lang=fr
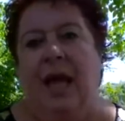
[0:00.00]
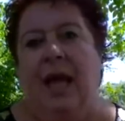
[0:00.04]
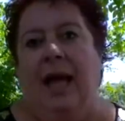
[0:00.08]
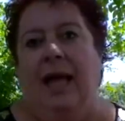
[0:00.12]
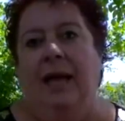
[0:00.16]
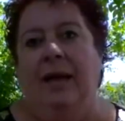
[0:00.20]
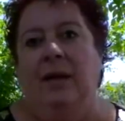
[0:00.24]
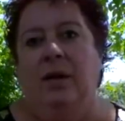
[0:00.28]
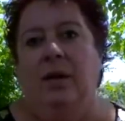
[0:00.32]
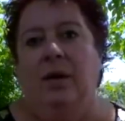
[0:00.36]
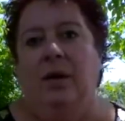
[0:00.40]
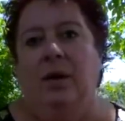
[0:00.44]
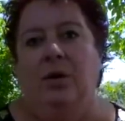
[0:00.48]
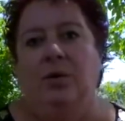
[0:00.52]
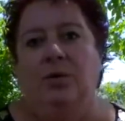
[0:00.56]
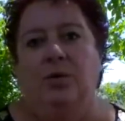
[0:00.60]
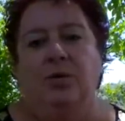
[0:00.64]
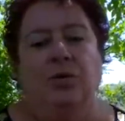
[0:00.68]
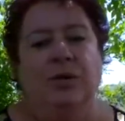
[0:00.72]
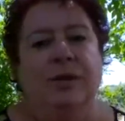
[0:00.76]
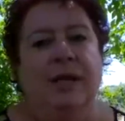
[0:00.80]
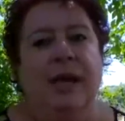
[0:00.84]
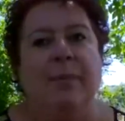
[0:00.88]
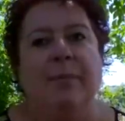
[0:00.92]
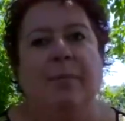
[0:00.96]
Alors,
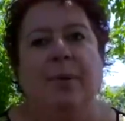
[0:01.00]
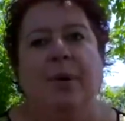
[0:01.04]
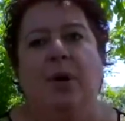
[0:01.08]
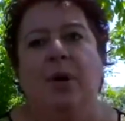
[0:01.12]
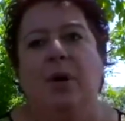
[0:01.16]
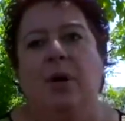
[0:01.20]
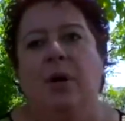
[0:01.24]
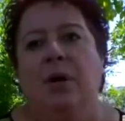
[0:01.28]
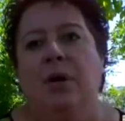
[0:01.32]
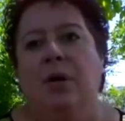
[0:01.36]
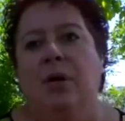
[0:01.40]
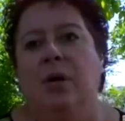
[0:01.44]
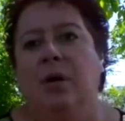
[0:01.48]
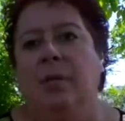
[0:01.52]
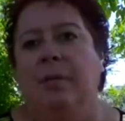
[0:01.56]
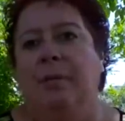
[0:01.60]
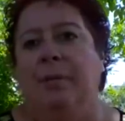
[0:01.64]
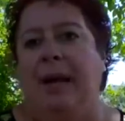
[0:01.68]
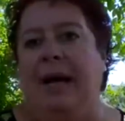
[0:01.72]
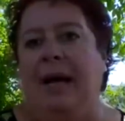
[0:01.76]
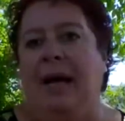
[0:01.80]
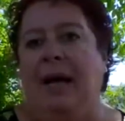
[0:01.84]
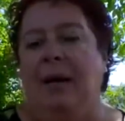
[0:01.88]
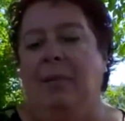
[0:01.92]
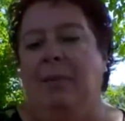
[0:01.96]
tout d'abord,
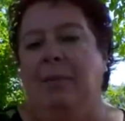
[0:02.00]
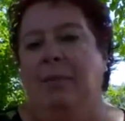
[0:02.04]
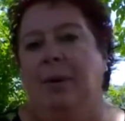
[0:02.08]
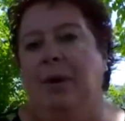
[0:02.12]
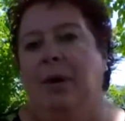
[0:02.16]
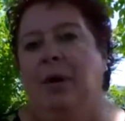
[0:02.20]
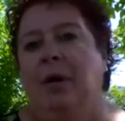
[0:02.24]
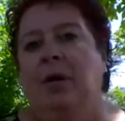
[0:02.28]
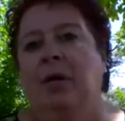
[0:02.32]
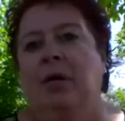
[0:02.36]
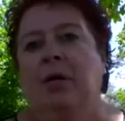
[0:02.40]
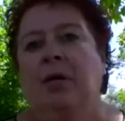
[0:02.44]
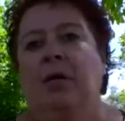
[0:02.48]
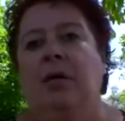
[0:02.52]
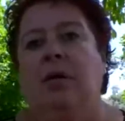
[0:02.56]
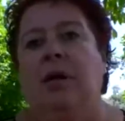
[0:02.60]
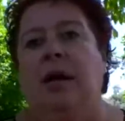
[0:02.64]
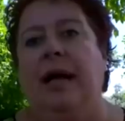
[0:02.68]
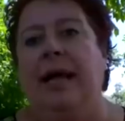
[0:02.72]
par rapport